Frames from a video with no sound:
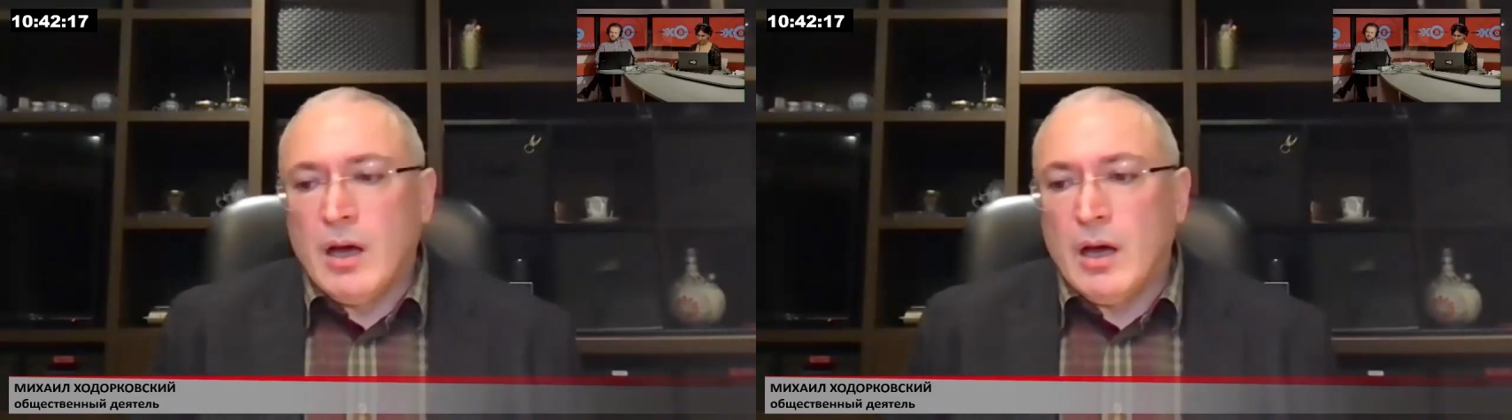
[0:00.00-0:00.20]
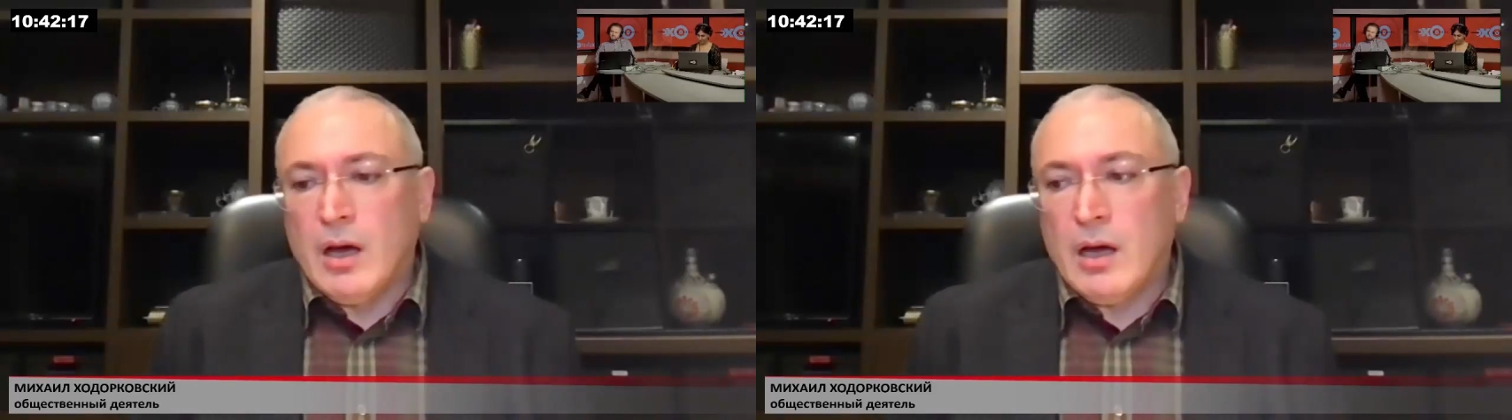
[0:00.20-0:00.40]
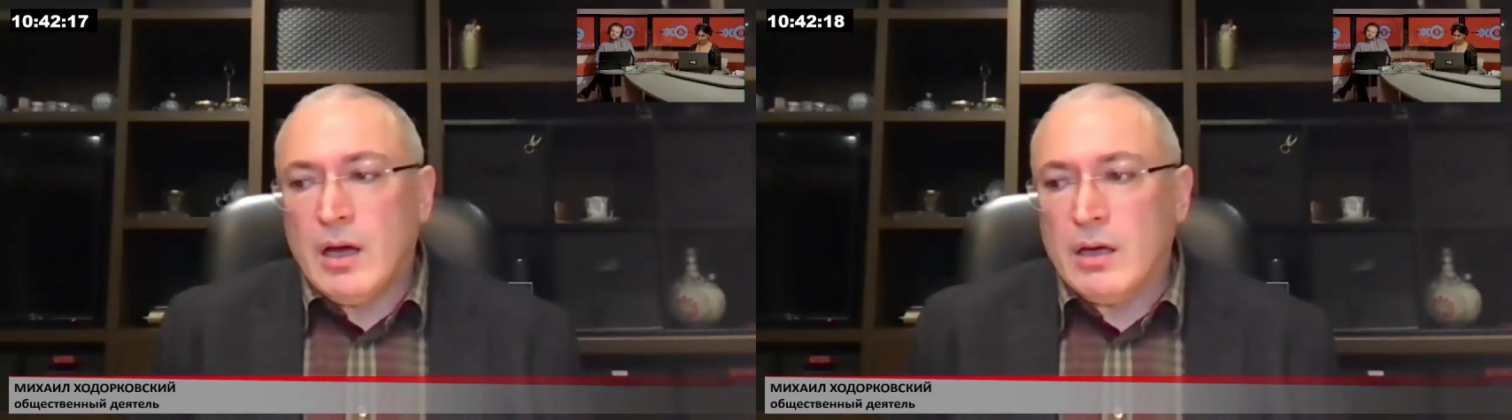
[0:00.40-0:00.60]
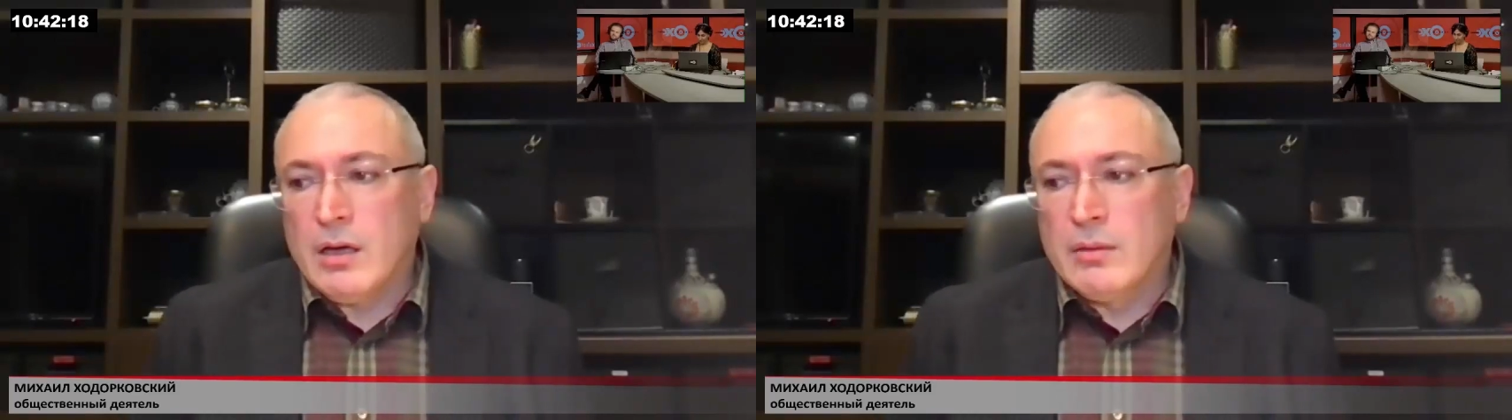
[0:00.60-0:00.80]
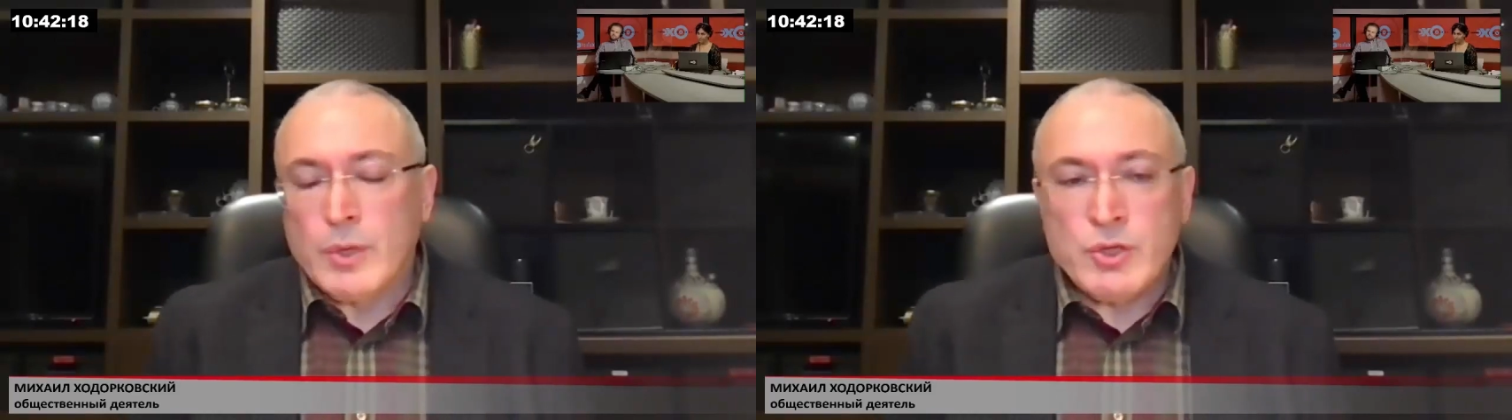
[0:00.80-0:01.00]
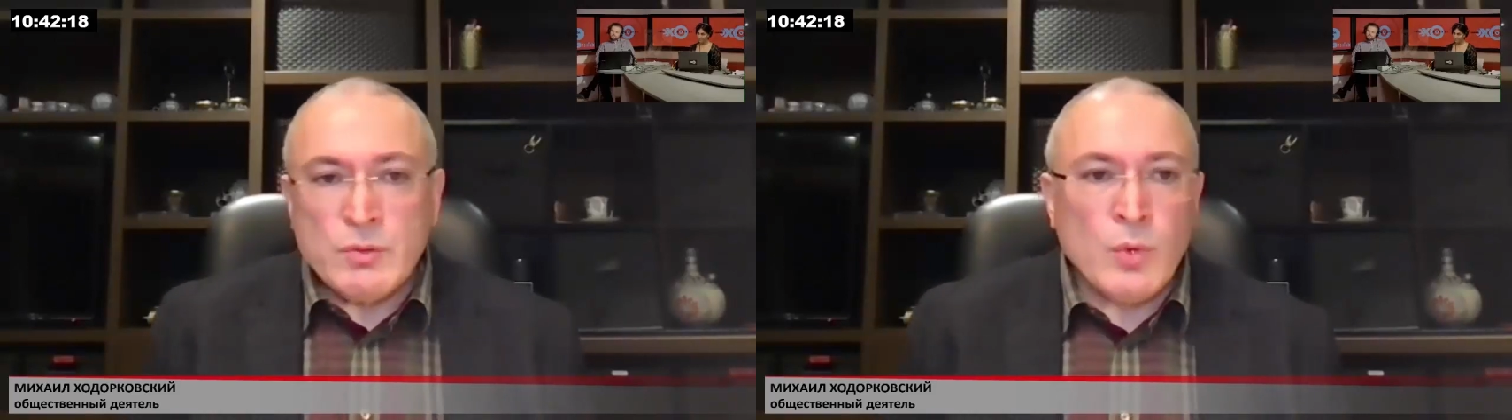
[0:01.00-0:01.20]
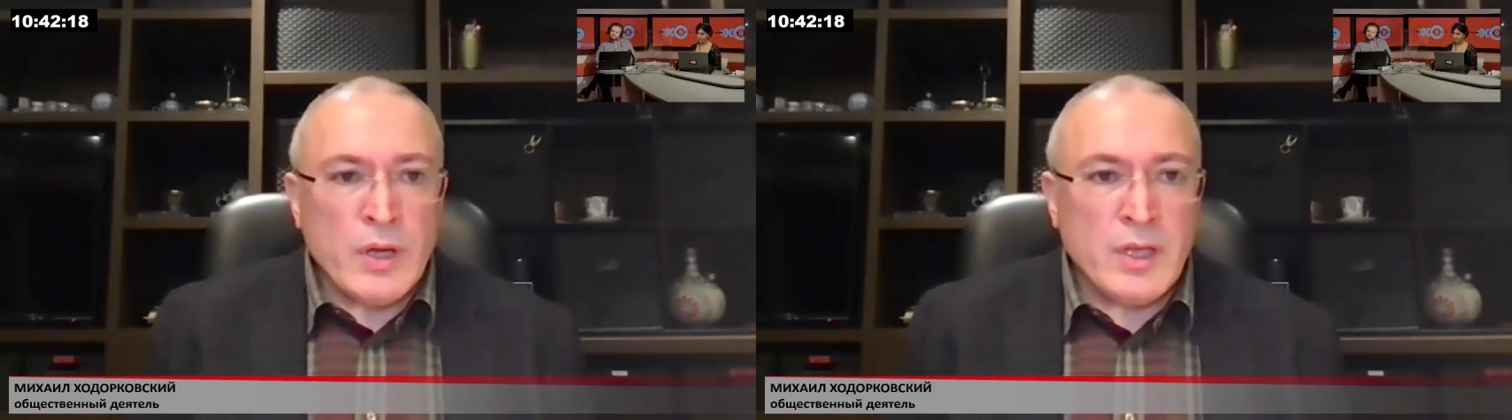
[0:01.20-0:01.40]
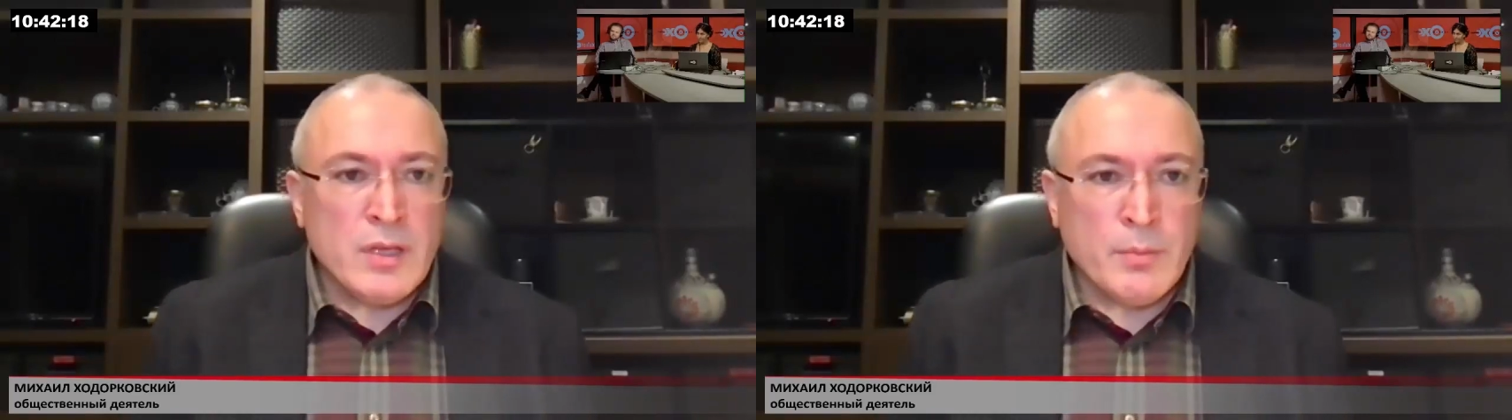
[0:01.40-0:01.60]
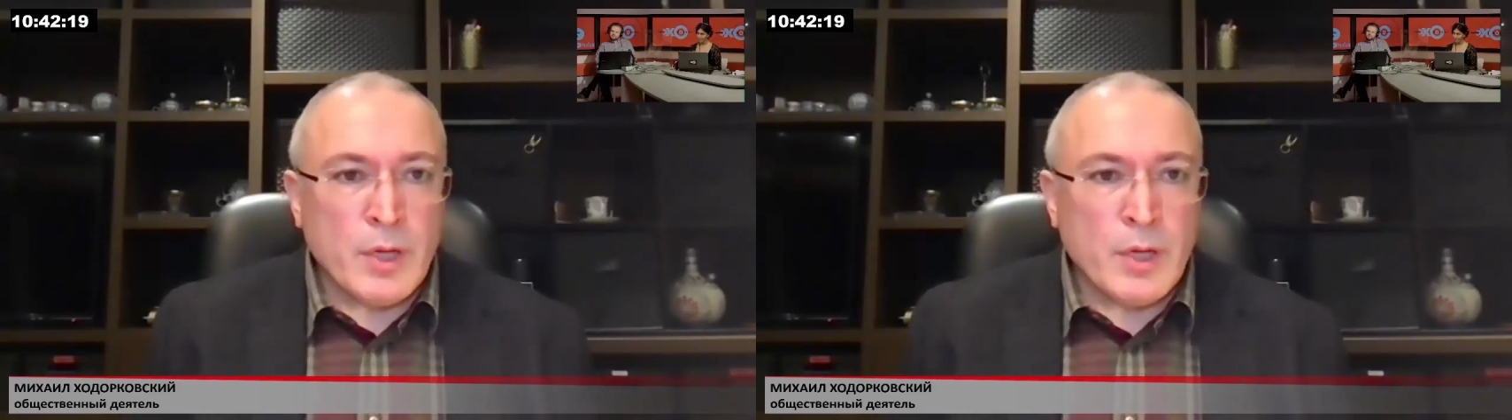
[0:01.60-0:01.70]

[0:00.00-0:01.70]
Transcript: А почему они не